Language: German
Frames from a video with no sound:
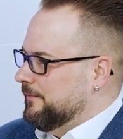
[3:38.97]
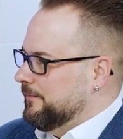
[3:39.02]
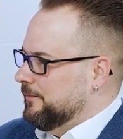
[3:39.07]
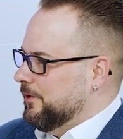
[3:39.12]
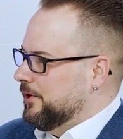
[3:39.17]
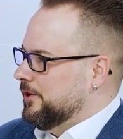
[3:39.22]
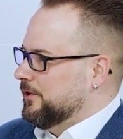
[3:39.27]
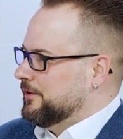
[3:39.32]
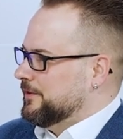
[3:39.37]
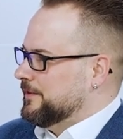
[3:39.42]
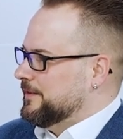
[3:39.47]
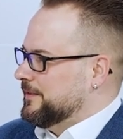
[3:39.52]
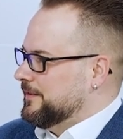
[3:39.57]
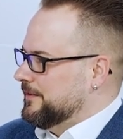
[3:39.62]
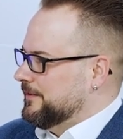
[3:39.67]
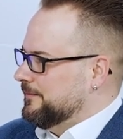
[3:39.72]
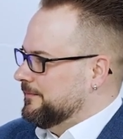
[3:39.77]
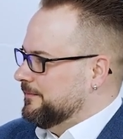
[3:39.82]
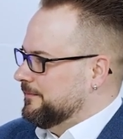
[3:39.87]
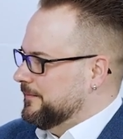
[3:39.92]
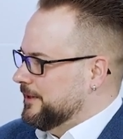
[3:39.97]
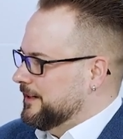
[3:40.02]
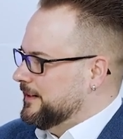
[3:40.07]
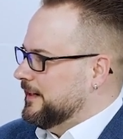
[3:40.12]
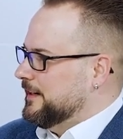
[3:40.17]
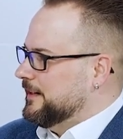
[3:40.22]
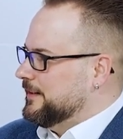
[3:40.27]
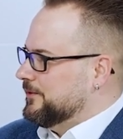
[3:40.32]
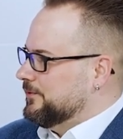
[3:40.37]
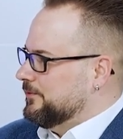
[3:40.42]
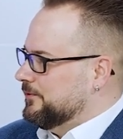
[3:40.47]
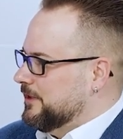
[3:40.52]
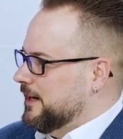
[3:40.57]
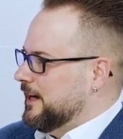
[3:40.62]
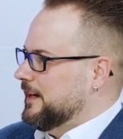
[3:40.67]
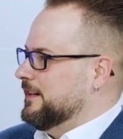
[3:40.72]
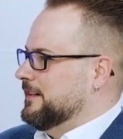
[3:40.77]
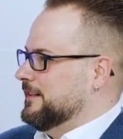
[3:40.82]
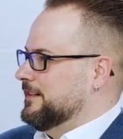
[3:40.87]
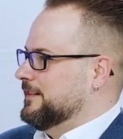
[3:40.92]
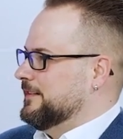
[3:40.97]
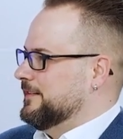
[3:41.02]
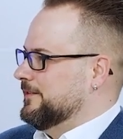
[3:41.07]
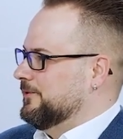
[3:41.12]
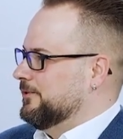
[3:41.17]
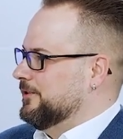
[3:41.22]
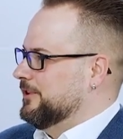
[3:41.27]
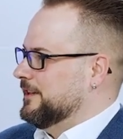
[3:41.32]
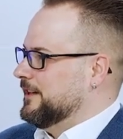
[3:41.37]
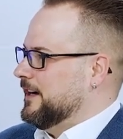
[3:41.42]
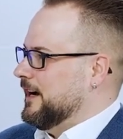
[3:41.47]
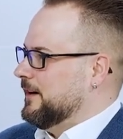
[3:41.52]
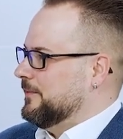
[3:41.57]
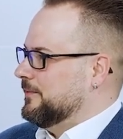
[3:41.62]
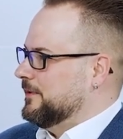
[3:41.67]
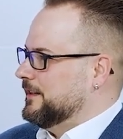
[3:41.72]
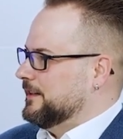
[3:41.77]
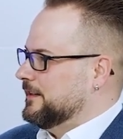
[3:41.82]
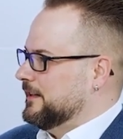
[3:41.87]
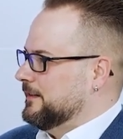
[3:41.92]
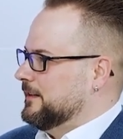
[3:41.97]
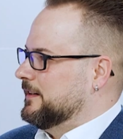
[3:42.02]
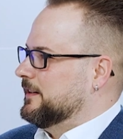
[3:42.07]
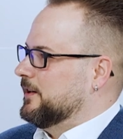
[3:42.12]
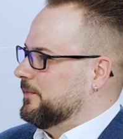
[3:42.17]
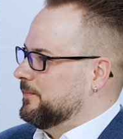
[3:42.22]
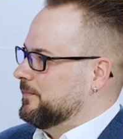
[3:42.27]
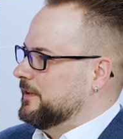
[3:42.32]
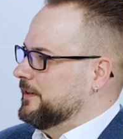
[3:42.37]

morgens, mittags und nachts durchgearbeitet hat, ich glaube,